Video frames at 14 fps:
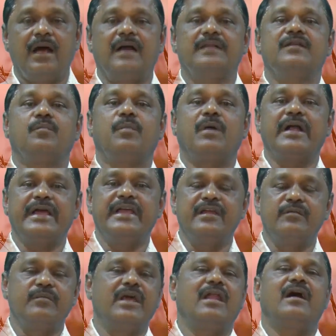அந்த
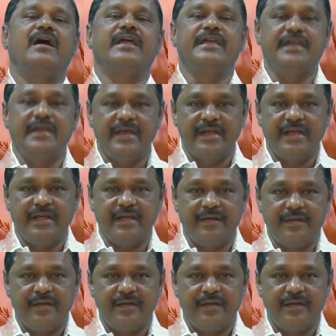படகின் மேலாக ஏறி